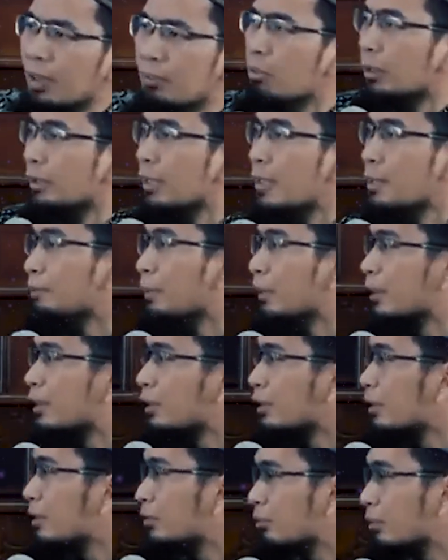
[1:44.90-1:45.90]
kamu kenapa
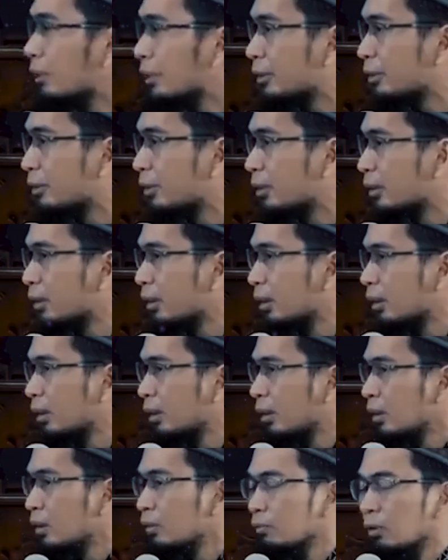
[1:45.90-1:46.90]
tiba-tiba begitu?
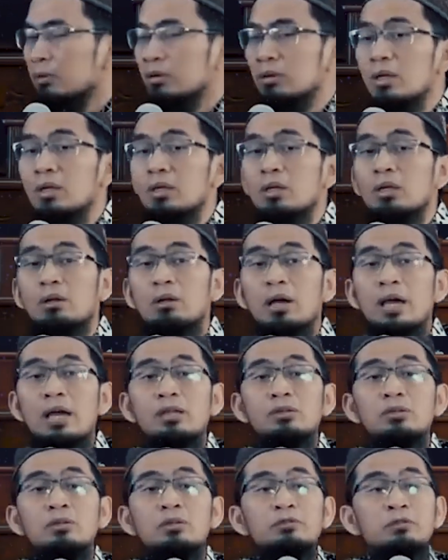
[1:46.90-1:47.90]
Wallahi
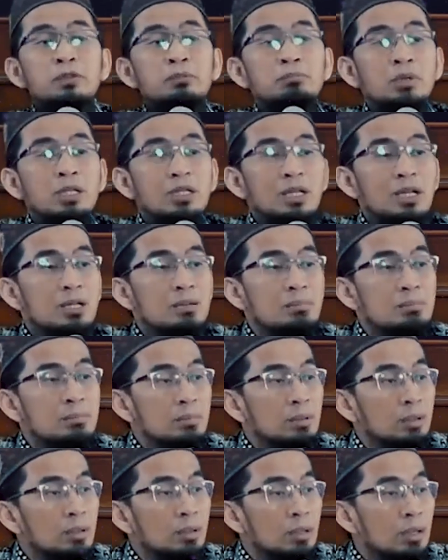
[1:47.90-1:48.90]
ra'aitul fin manam
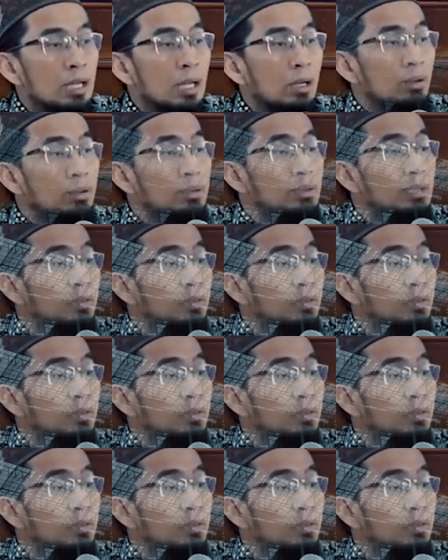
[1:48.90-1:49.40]
laqad